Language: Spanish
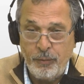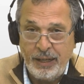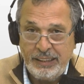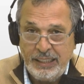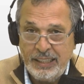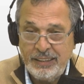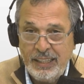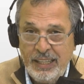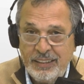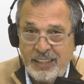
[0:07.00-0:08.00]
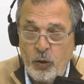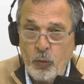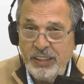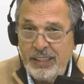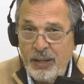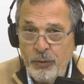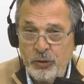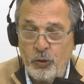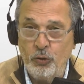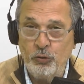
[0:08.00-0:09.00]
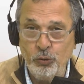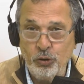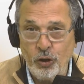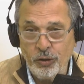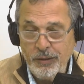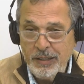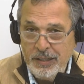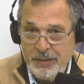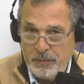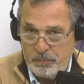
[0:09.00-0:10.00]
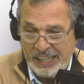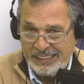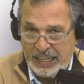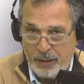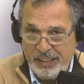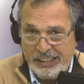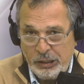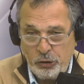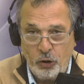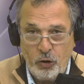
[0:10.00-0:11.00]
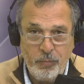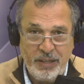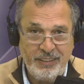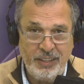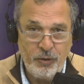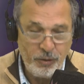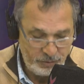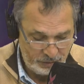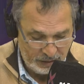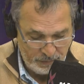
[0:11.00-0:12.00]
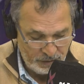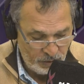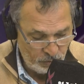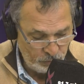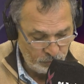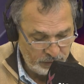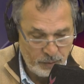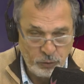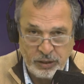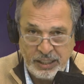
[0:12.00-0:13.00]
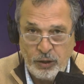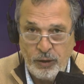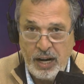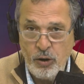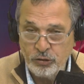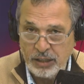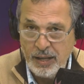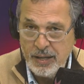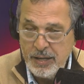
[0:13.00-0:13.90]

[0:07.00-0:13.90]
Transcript: Martínez, se encuentra nuestro consultor de prácticamente todos los meses, ¿no? Siempre lo consultamos a Nicolás Loza